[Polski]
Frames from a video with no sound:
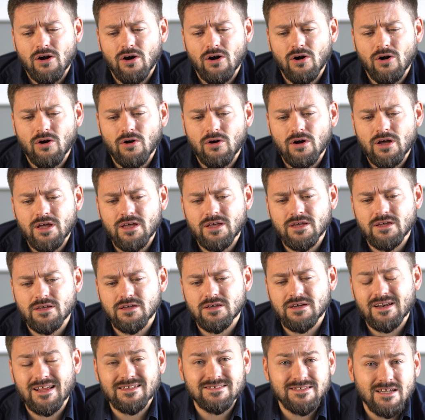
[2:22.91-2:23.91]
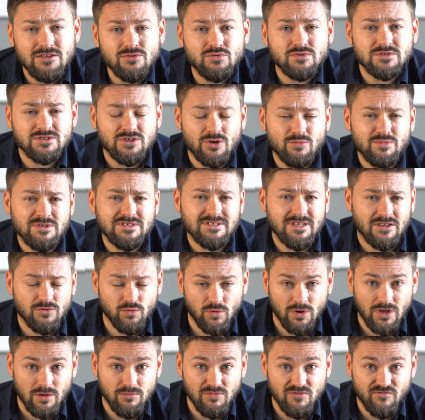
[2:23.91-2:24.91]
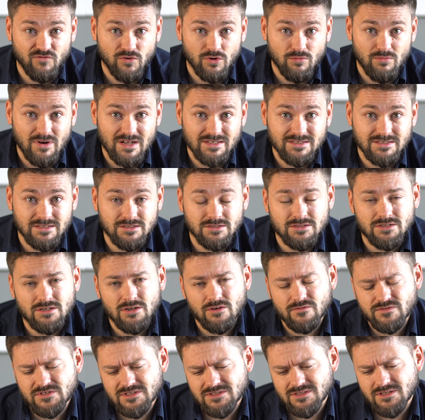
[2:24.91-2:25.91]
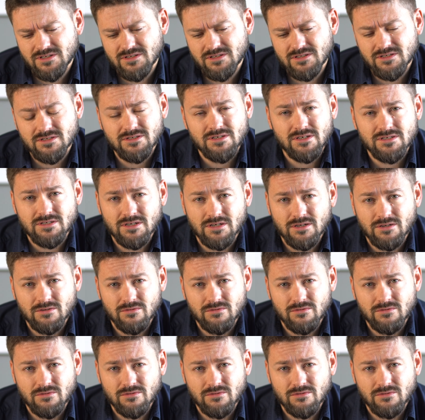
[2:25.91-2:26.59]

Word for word: o radzeniu sobie z natłokiem informacji, czyli o wszystkich tych rzeczach,